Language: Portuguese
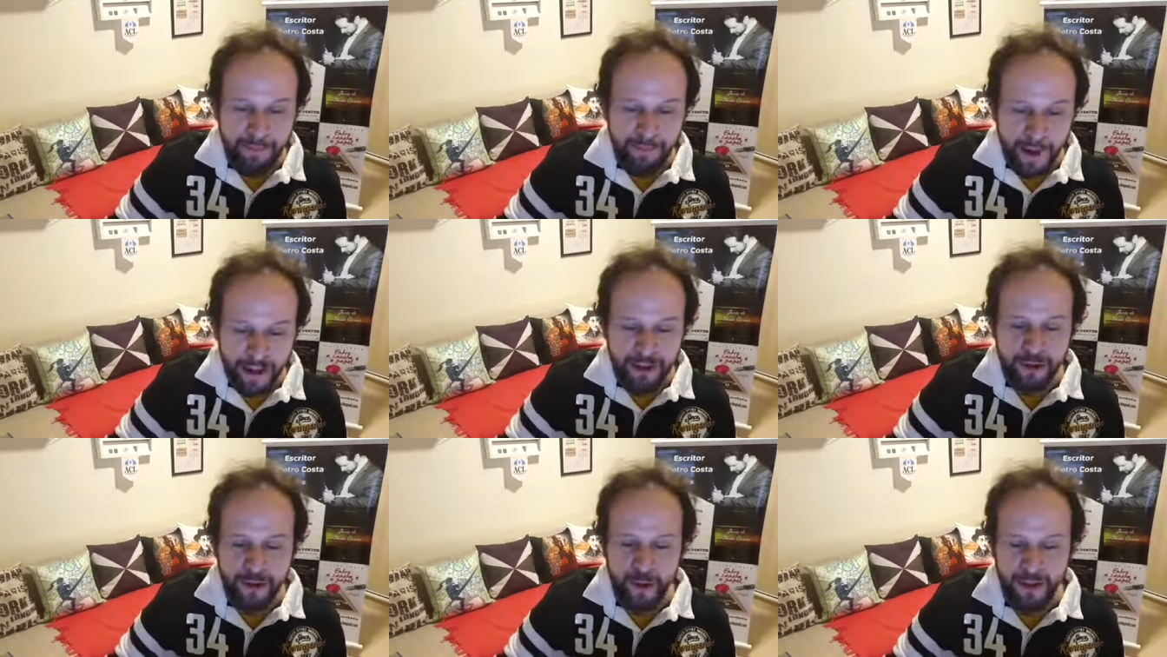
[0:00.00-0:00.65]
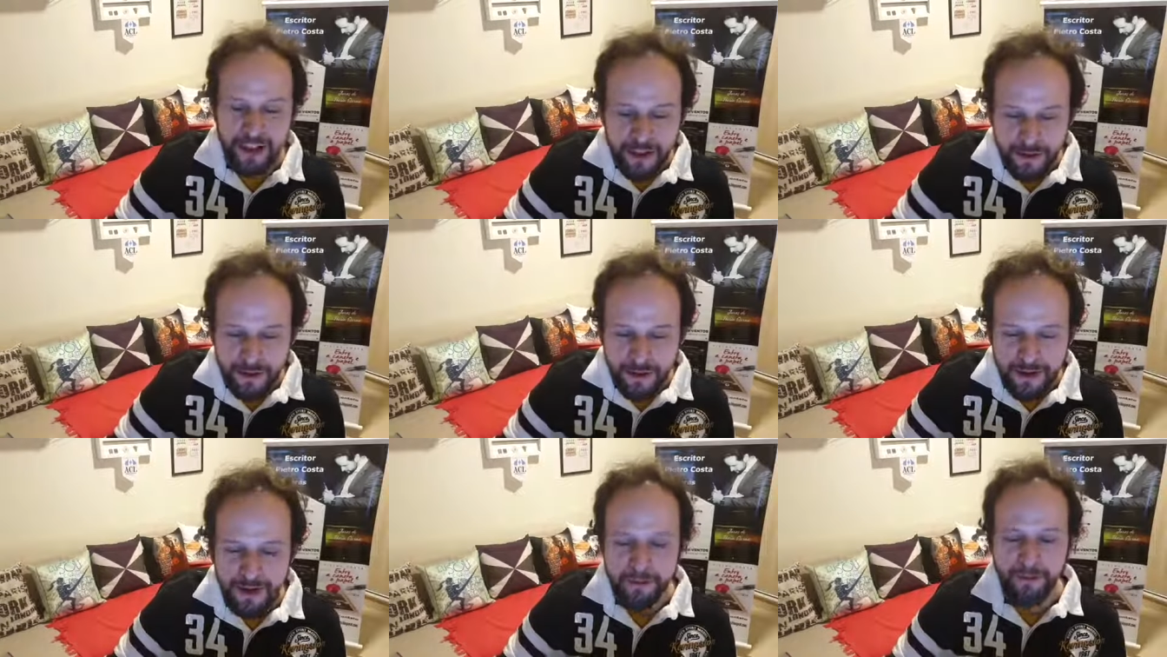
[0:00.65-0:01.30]
para
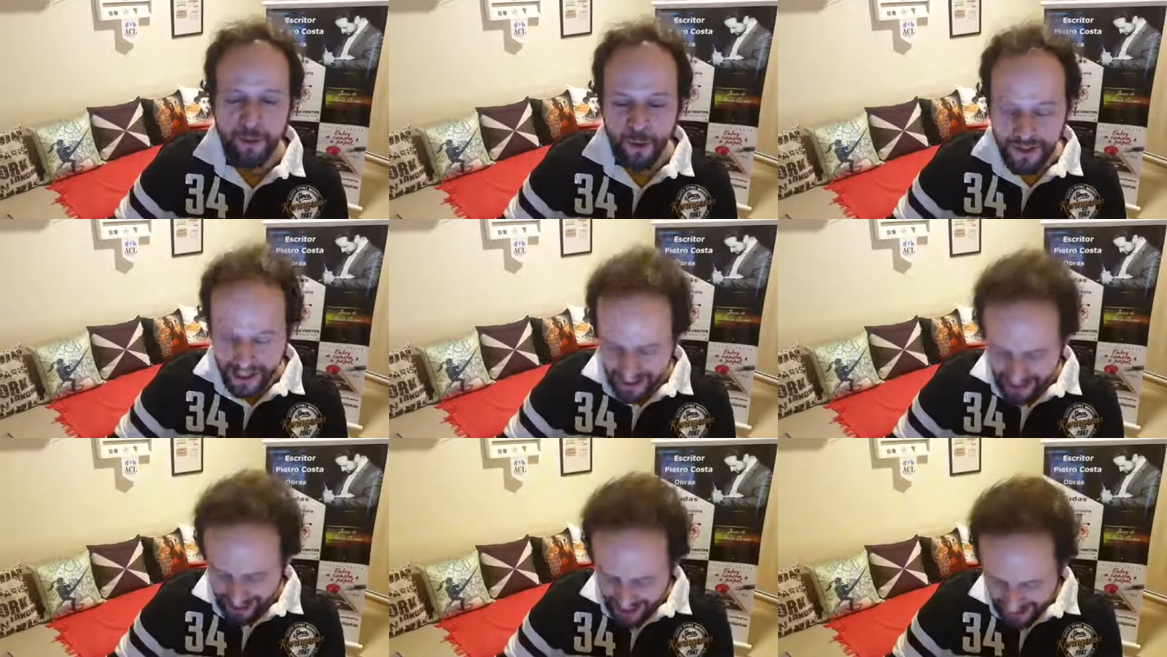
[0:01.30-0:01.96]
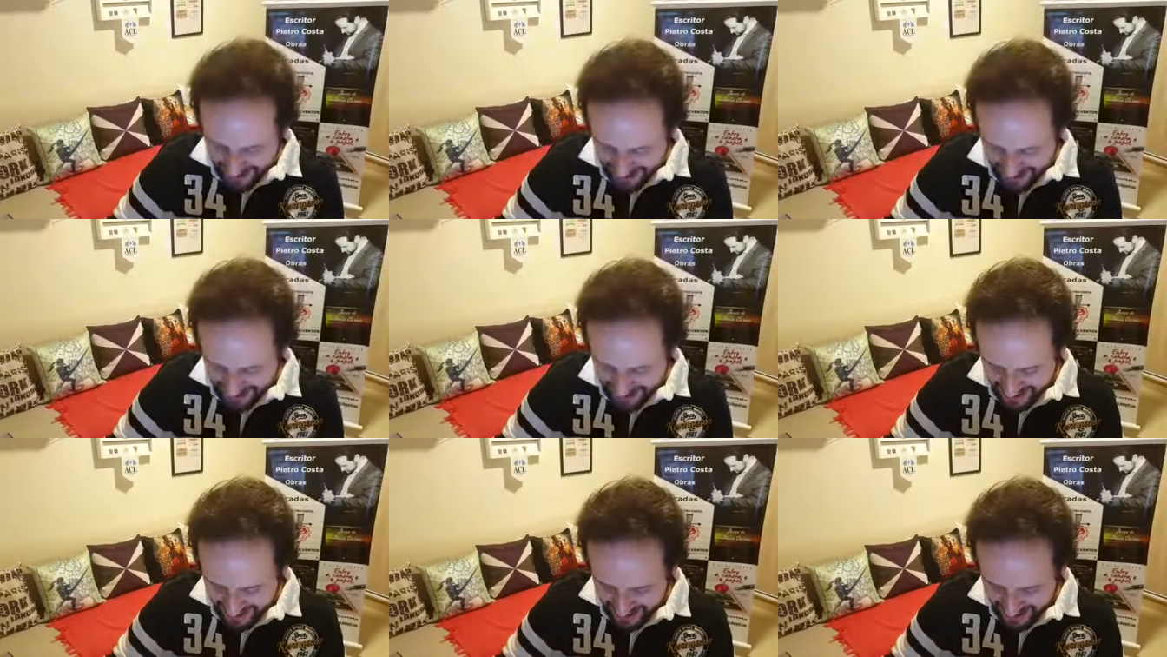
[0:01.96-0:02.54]
sorrisos e boas risadas.